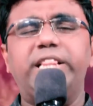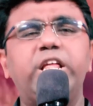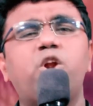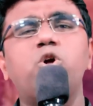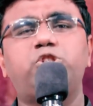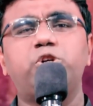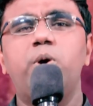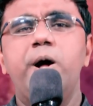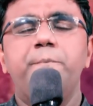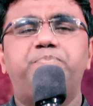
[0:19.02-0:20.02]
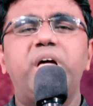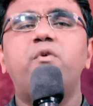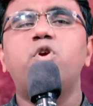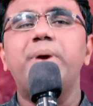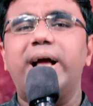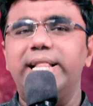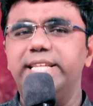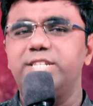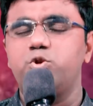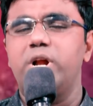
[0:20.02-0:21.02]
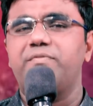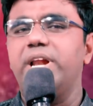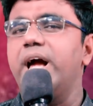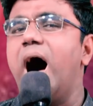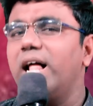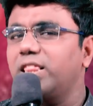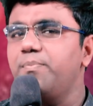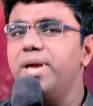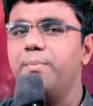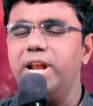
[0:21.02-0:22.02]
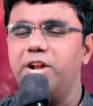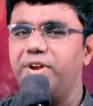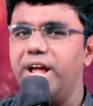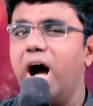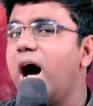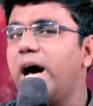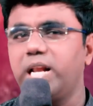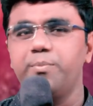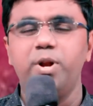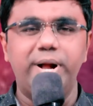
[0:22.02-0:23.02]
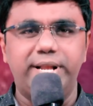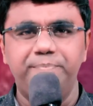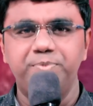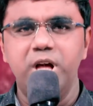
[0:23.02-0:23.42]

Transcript: ప్రతిరోజు దేవుడు మీకు అందిస్తున్నటువంటి ఆత్మీయమైనటువంటి ఆహారమును బట్టి